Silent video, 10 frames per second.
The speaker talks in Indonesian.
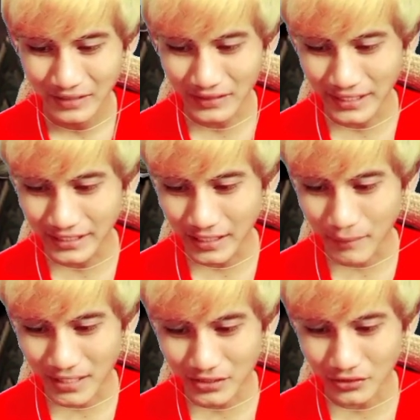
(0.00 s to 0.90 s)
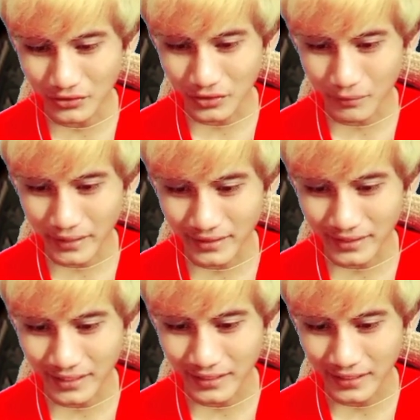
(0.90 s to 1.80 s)
Oke, kita masuk untuk
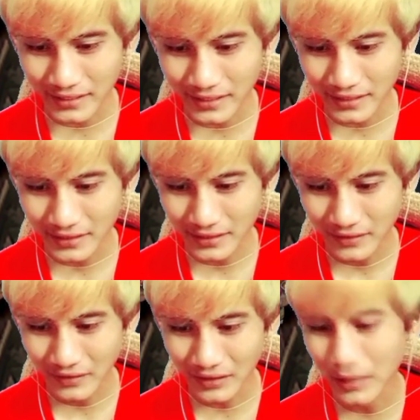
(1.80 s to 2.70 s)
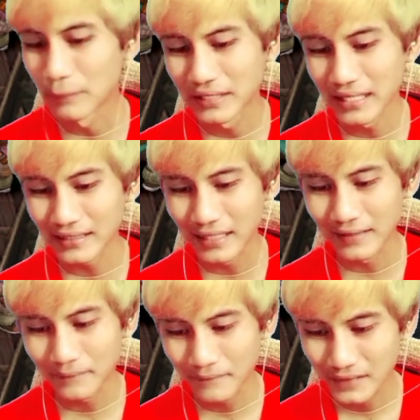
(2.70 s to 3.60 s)
meeting ya ini. Oh, benar
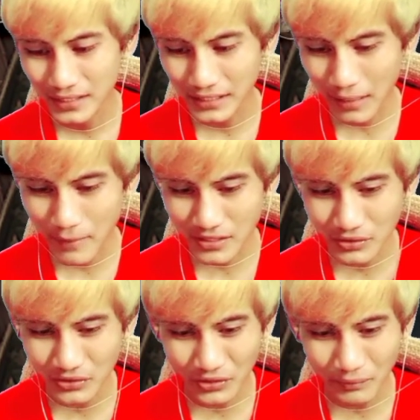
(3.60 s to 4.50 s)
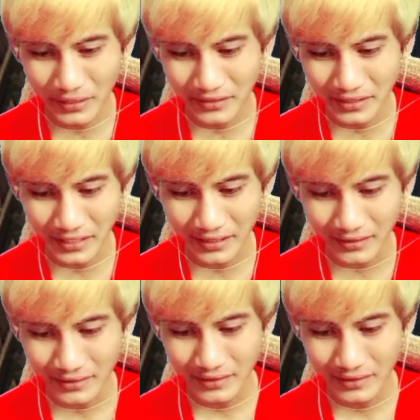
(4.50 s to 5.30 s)
kan? Kita masuk untuk meeting.